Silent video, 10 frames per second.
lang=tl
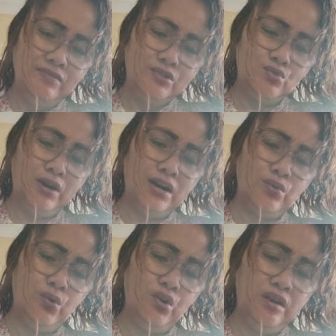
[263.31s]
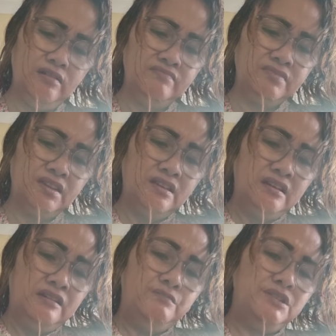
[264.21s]
Sugar roll.
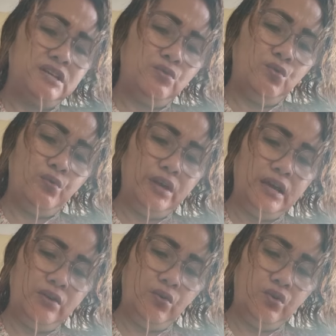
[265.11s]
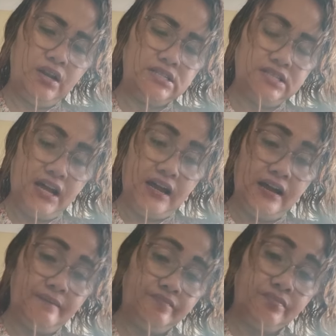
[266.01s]
Misan uuwi yan, oras
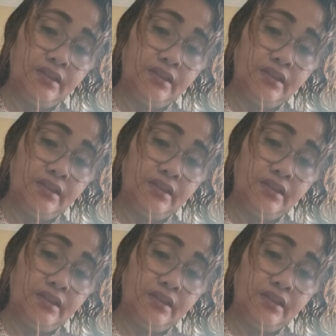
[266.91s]
na.